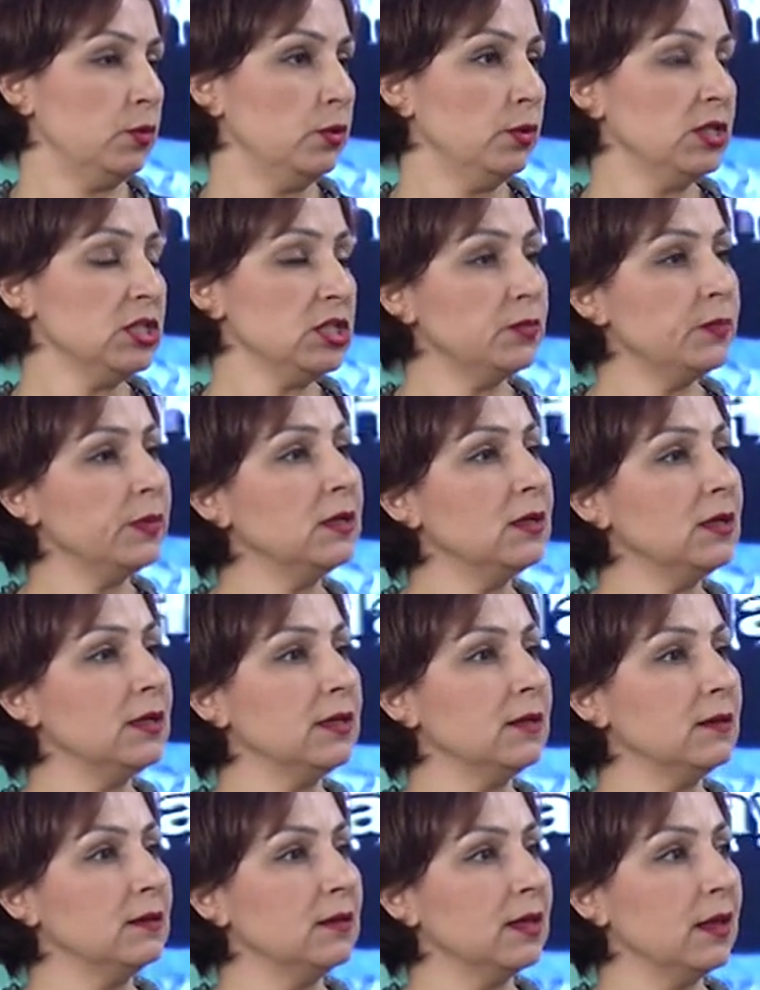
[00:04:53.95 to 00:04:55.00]
Bu
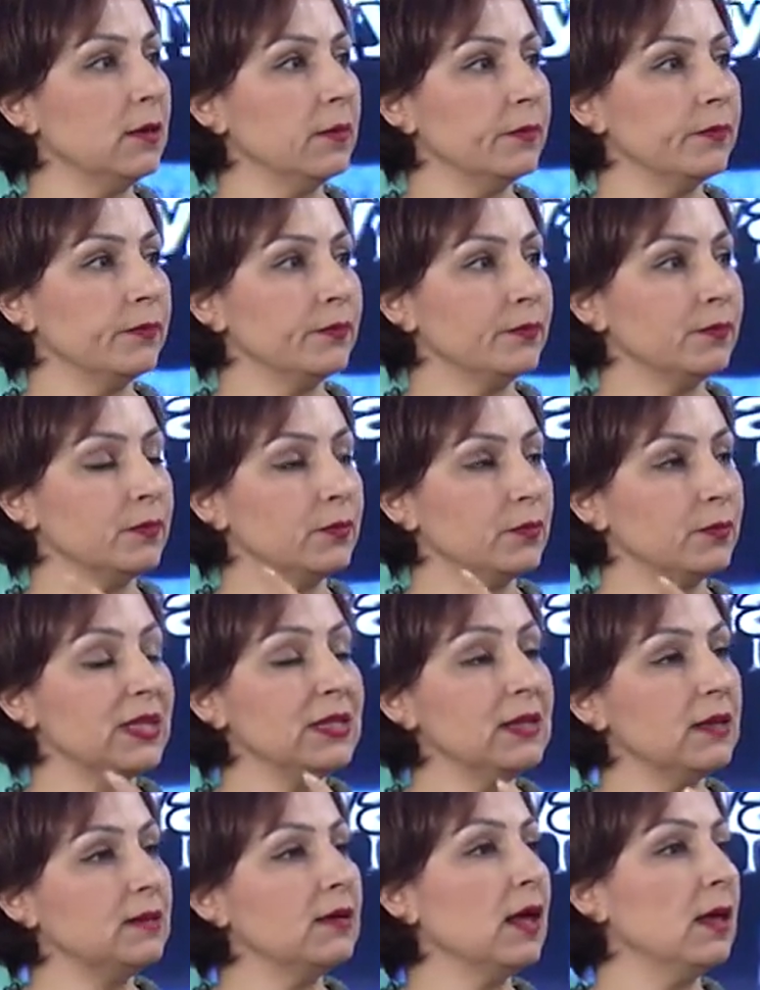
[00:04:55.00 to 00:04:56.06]
işbirliğinde bir
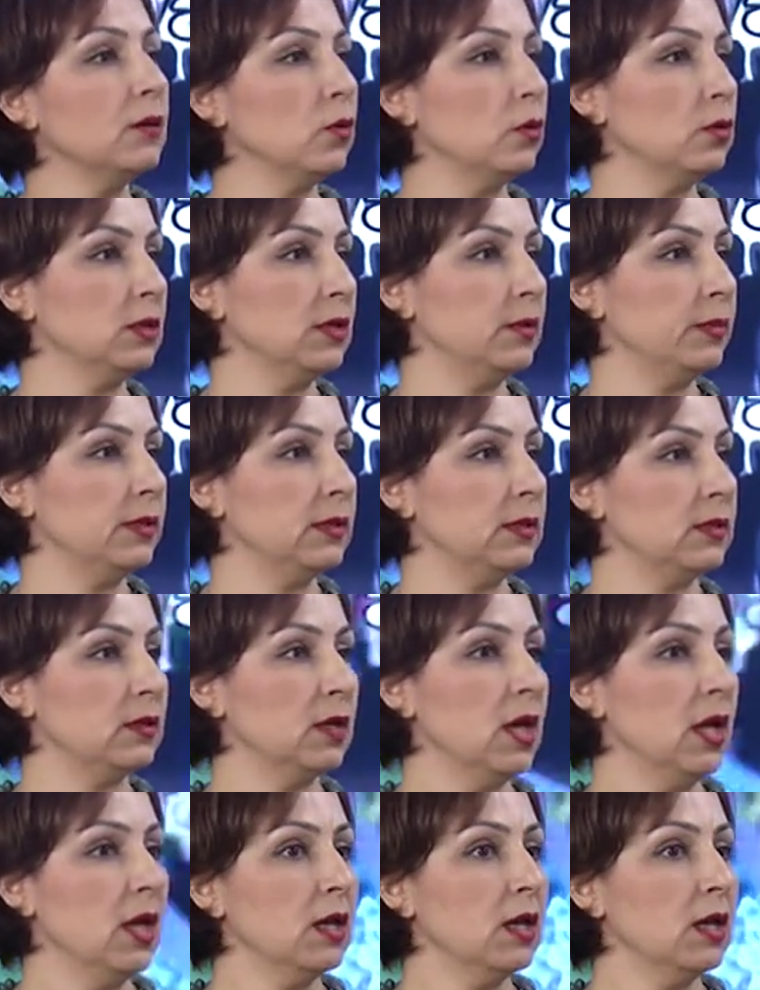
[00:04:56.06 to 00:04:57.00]
neden olabilir.